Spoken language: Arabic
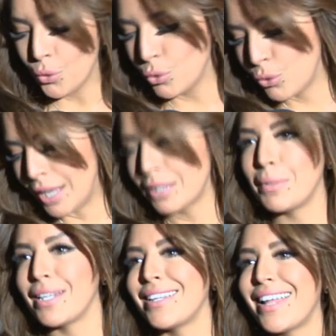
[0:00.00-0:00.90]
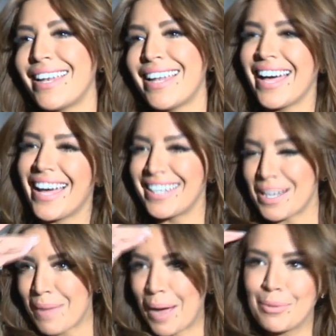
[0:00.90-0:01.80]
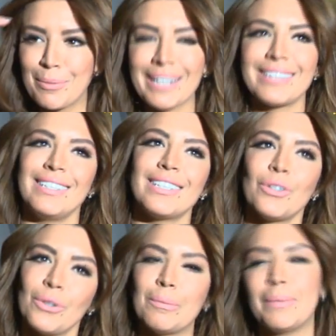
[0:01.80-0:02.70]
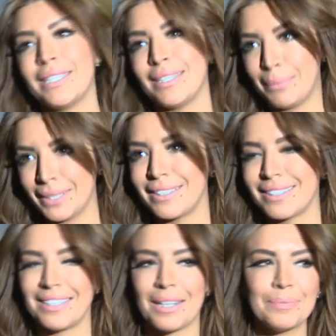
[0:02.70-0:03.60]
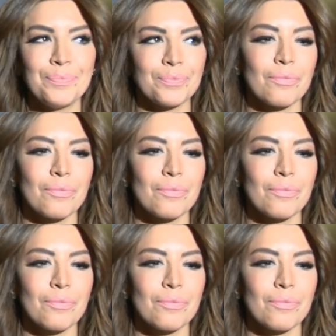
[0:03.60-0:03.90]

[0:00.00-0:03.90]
وتعد من الاغاني المحبوبه كتير هون بتركيا